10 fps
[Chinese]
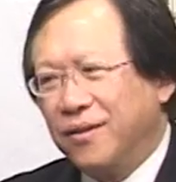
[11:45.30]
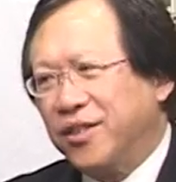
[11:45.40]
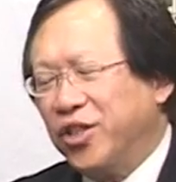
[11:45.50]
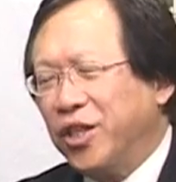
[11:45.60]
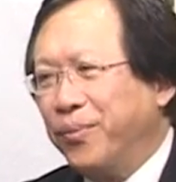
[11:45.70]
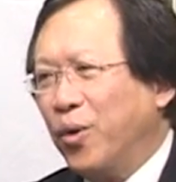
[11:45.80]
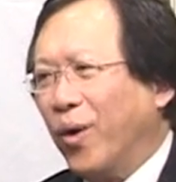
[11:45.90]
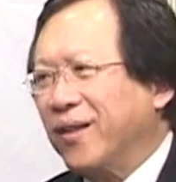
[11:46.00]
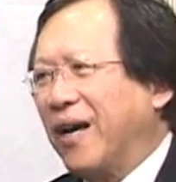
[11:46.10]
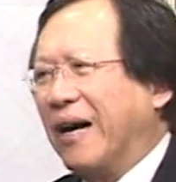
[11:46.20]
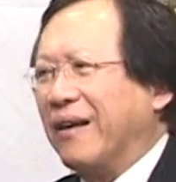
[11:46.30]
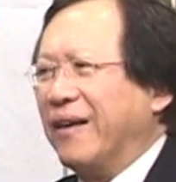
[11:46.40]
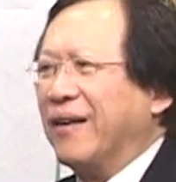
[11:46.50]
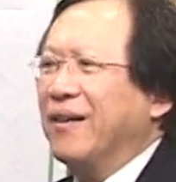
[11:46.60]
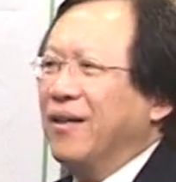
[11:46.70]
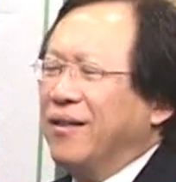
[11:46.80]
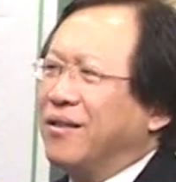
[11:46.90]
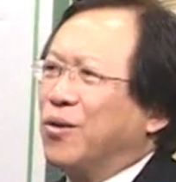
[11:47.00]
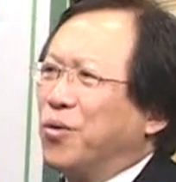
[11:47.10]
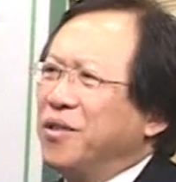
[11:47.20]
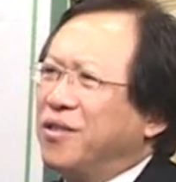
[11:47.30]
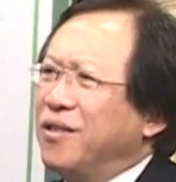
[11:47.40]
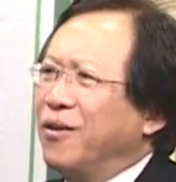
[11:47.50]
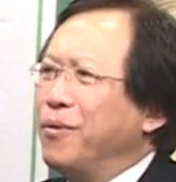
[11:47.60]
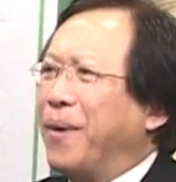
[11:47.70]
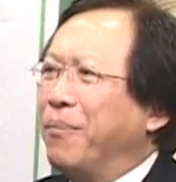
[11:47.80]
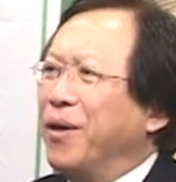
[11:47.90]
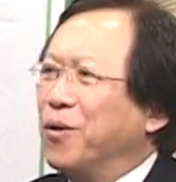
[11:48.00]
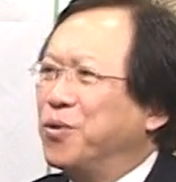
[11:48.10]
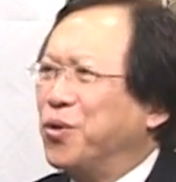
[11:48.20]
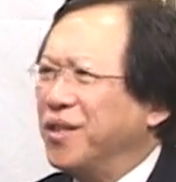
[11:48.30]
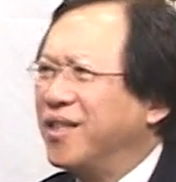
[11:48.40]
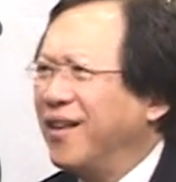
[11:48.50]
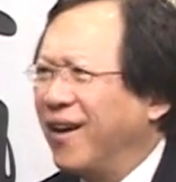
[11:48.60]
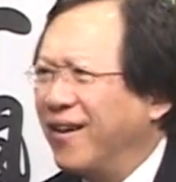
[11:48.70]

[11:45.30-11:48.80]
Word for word: 习近平玩大了呀！这国际事件会把美国卷进来